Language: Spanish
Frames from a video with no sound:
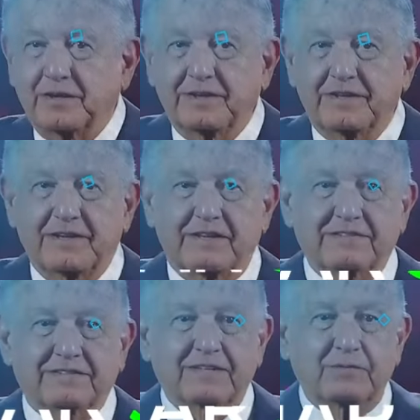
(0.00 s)
Según
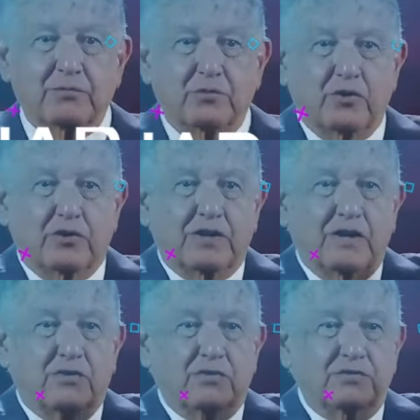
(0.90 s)
López,
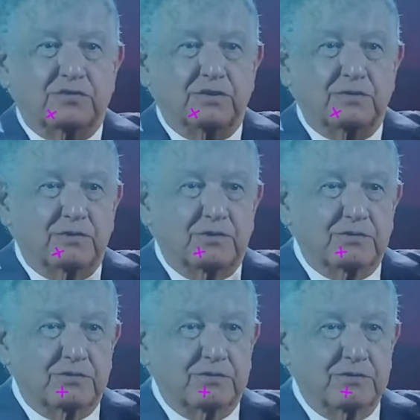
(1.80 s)
los
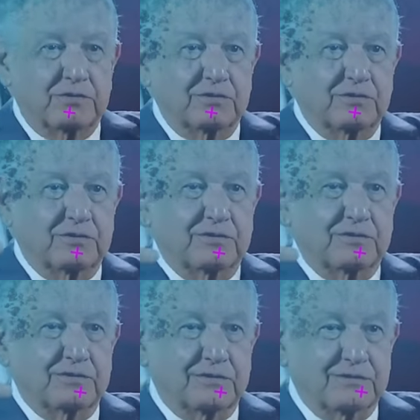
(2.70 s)
cárteles de
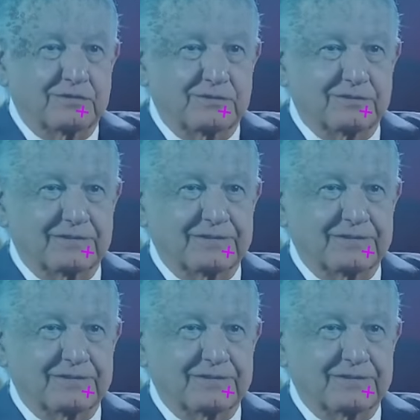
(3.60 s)
oposición y los